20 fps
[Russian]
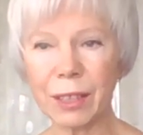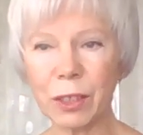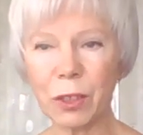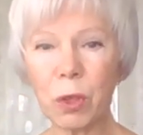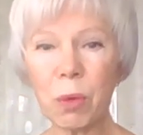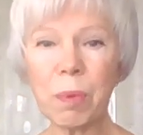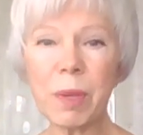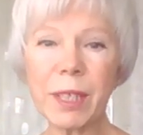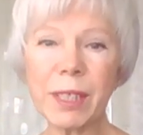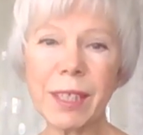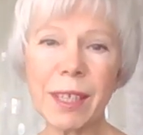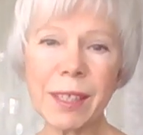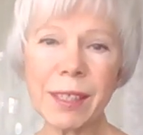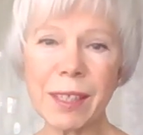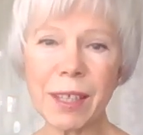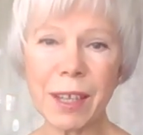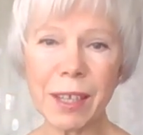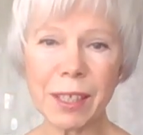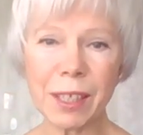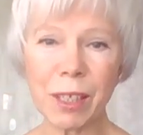Добрый день,
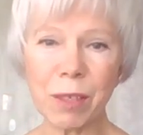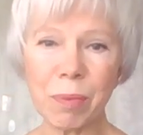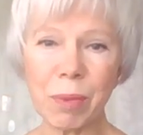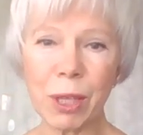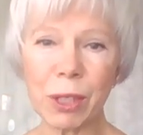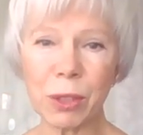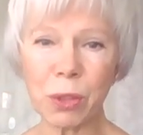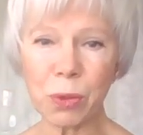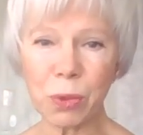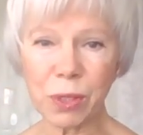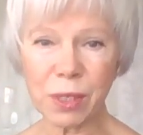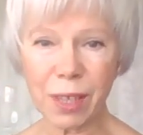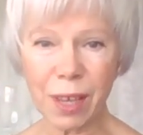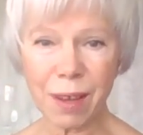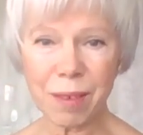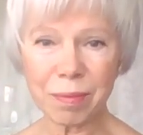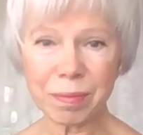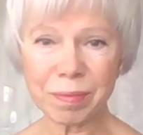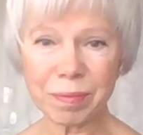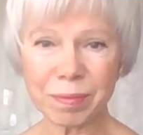дорогие мои
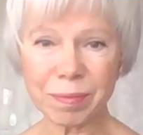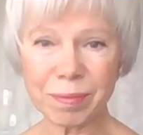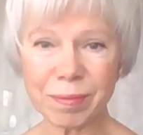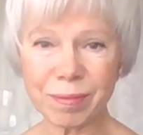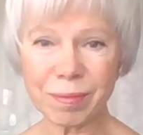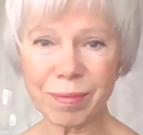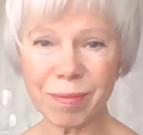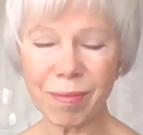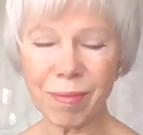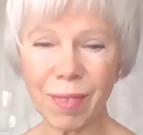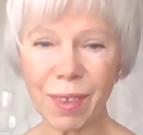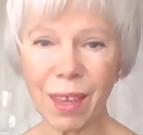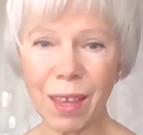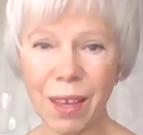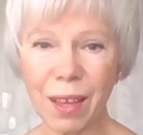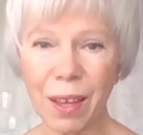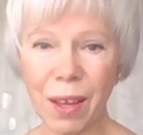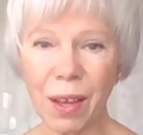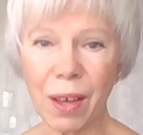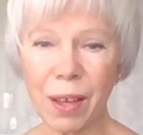друзья!
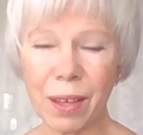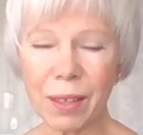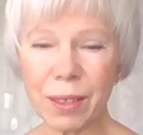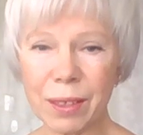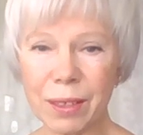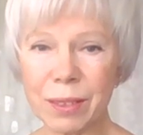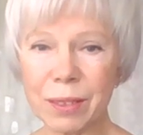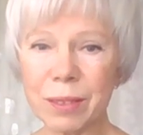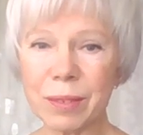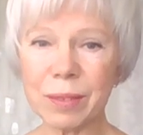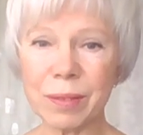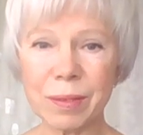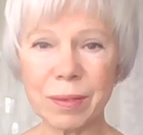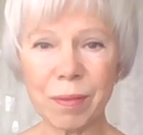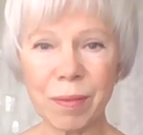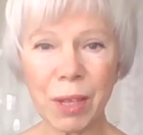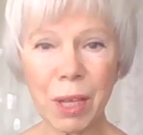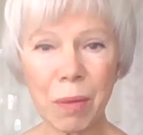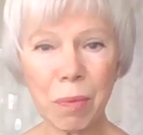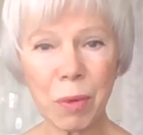Э,
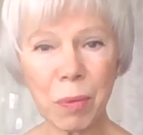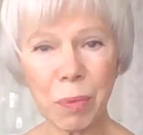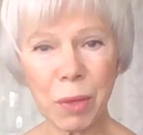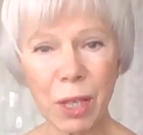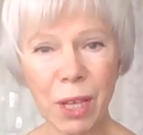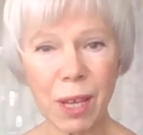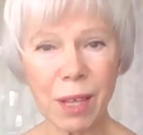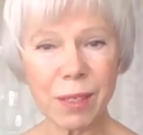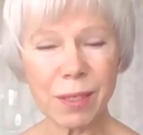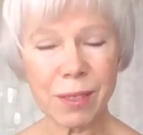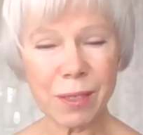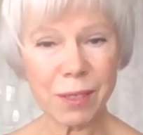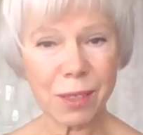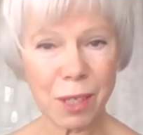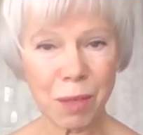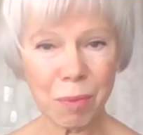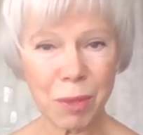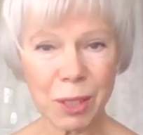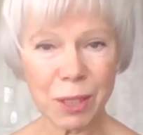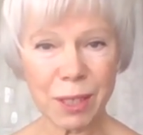время меняется
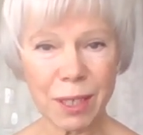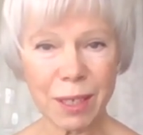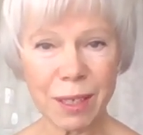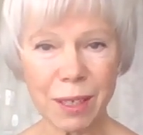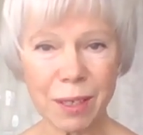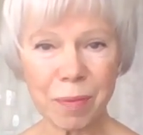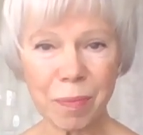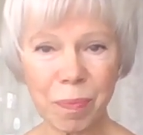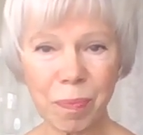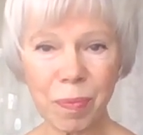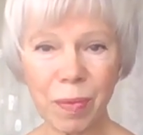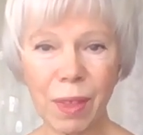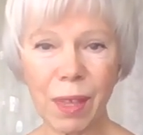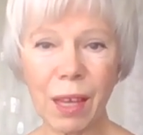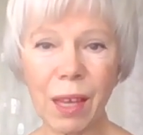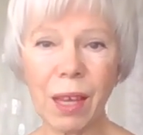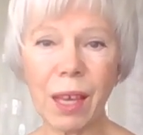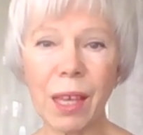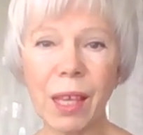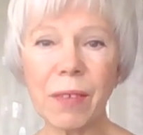стремительно,
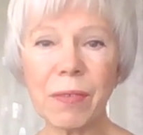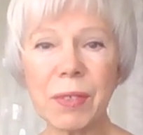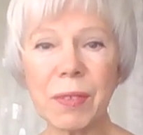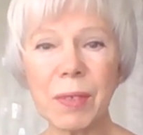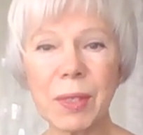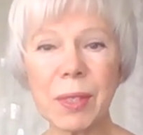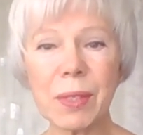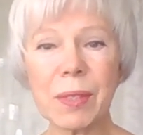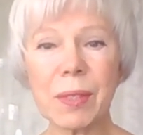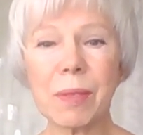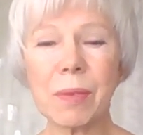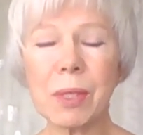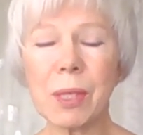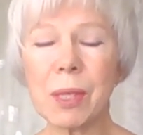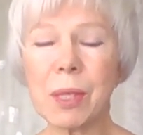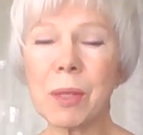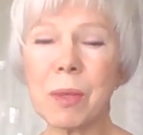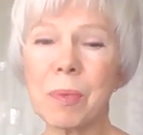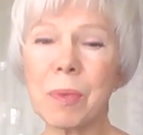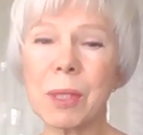и в связи
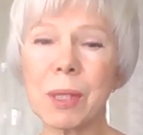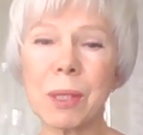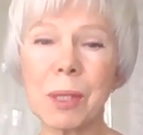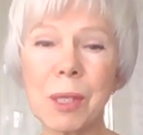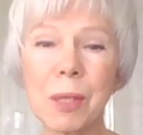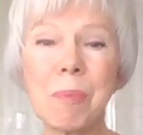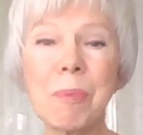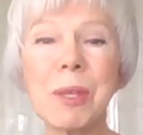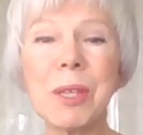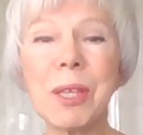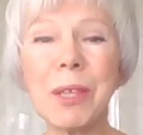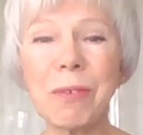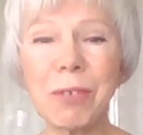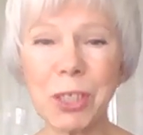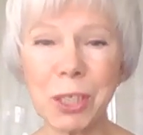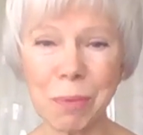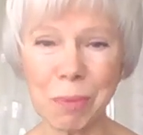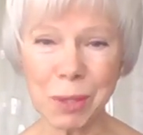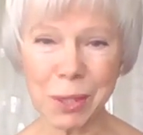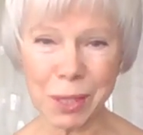с
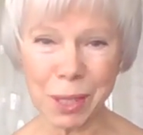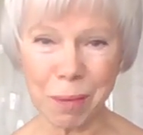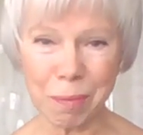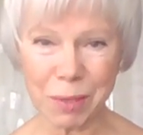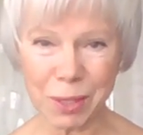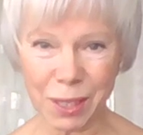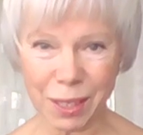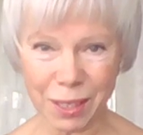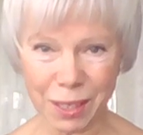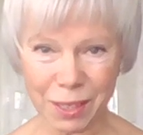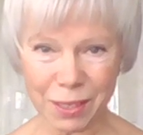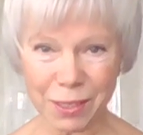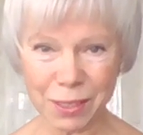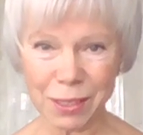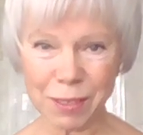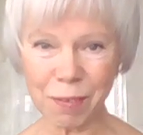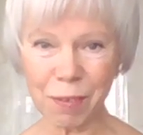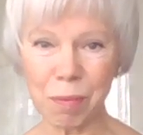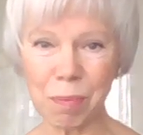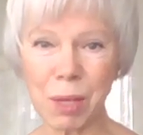изменившимися
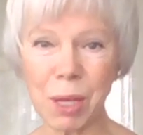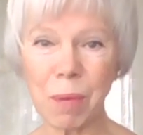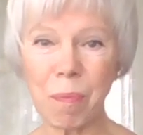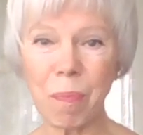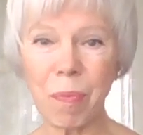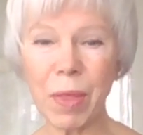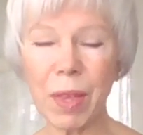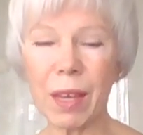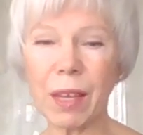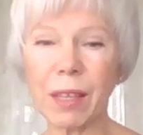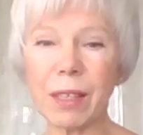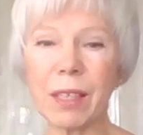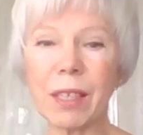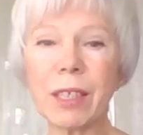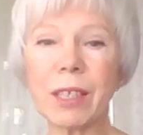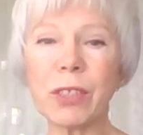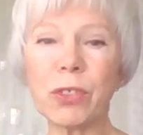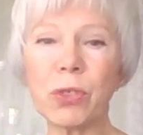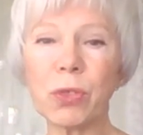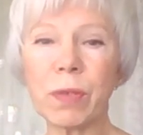обстоятельствами я
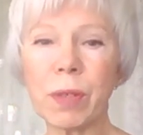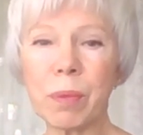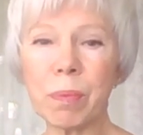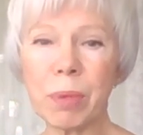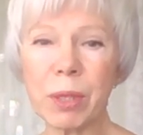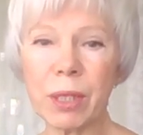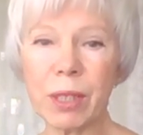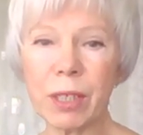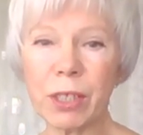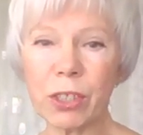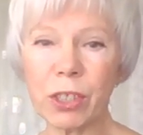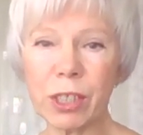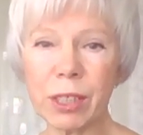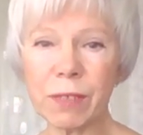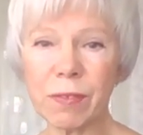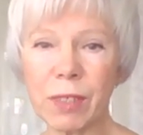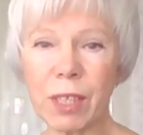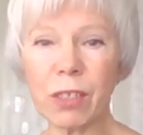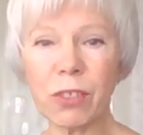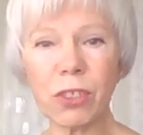хочу вам
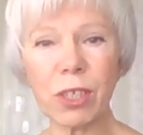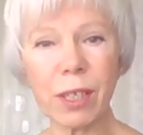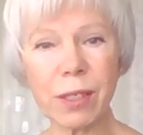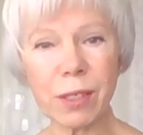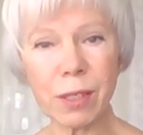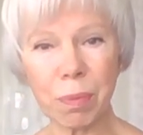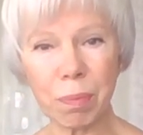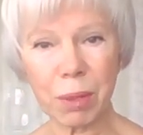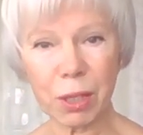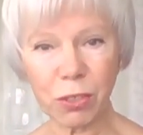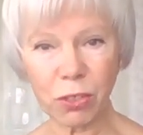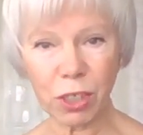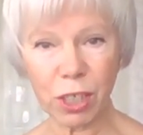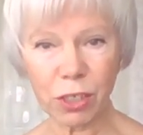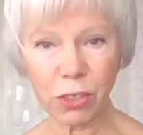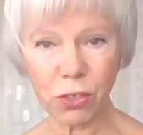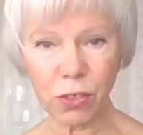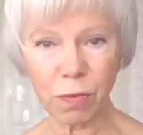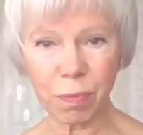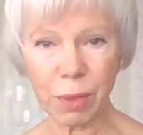предложить встречаться
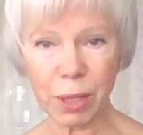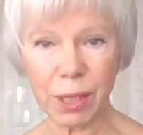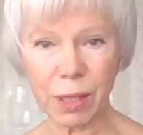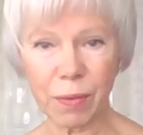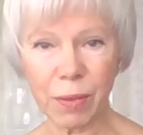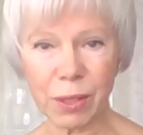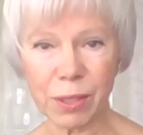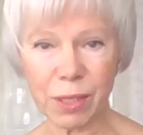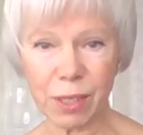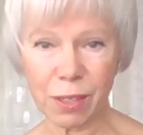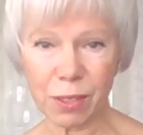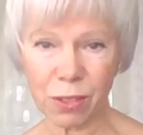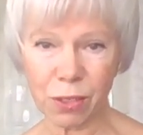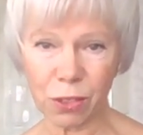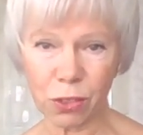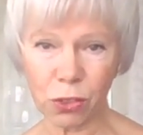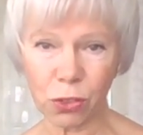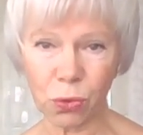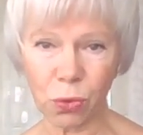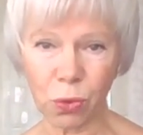почаще в моей
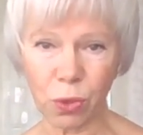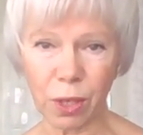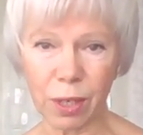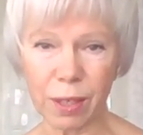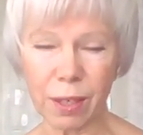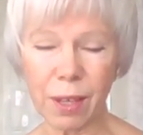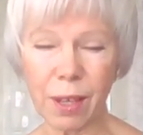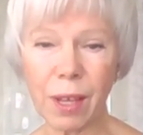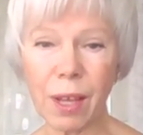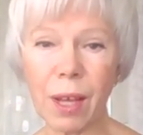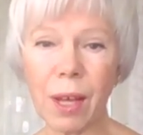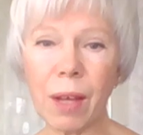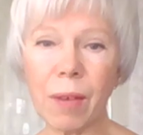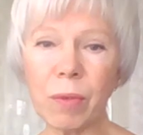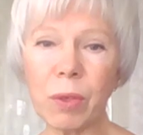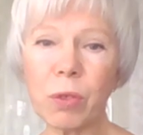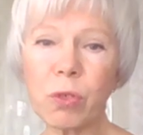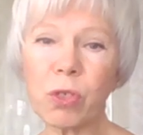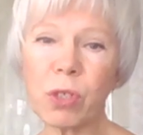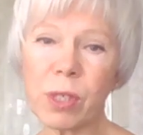воскресной школе.
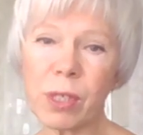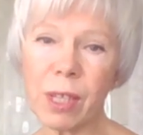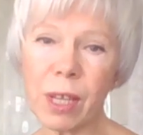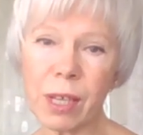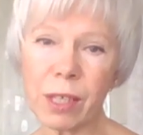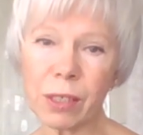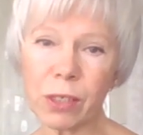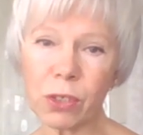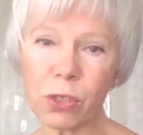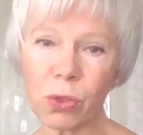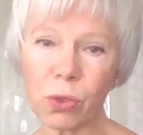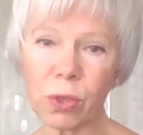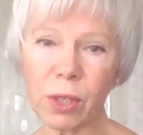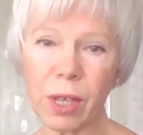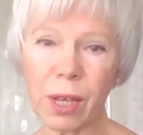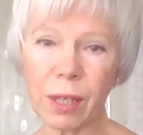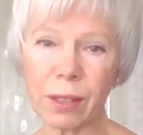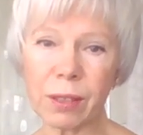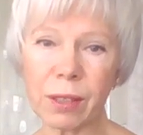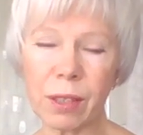Вы уже знаете, что
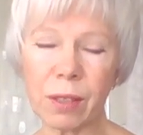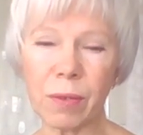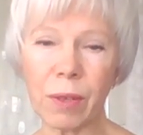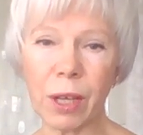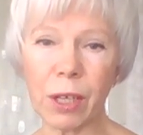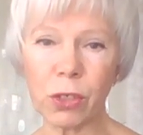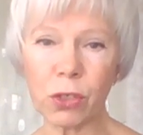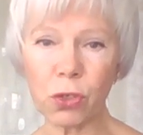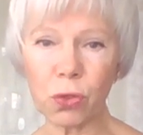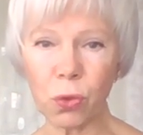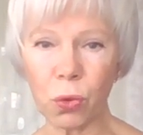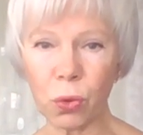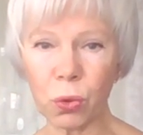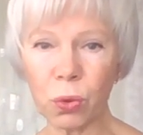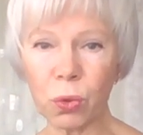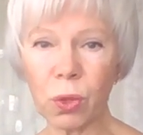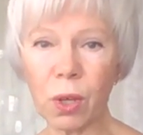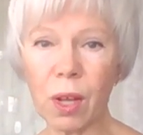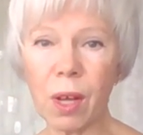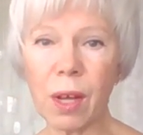я открываю
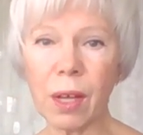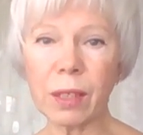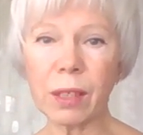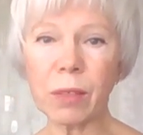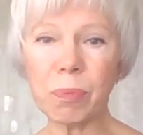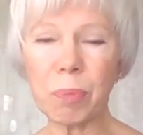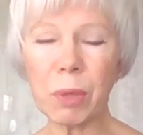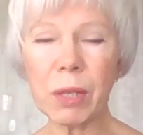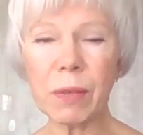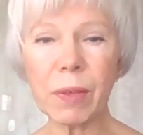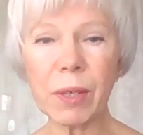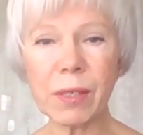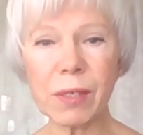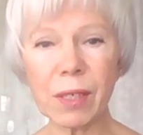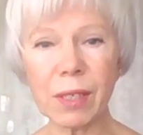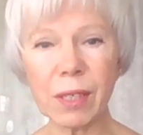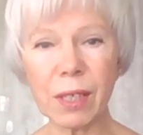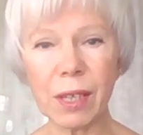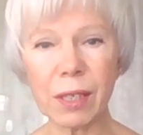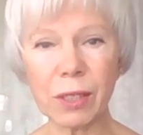школу, но первое
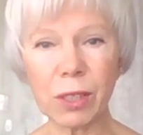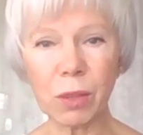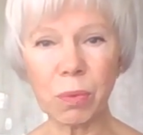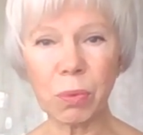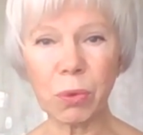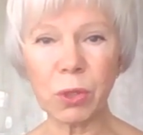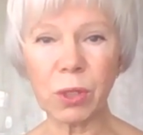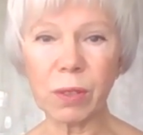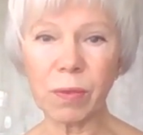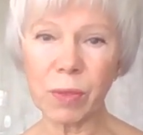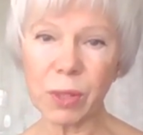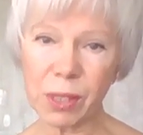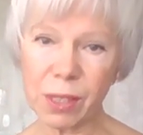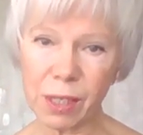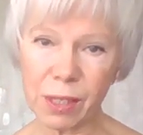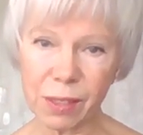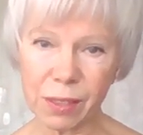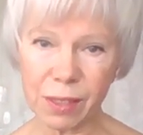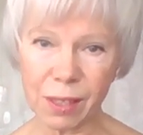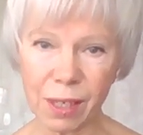занятие будет в
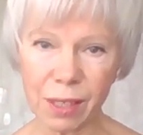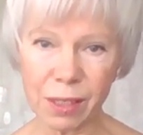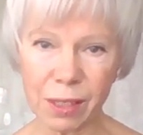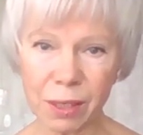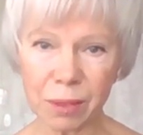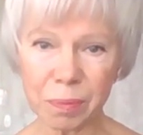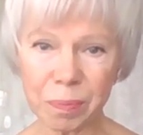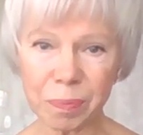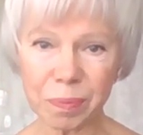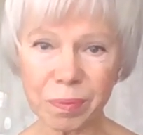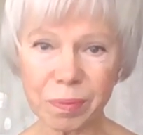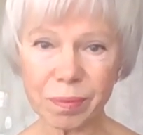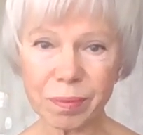воскресенье,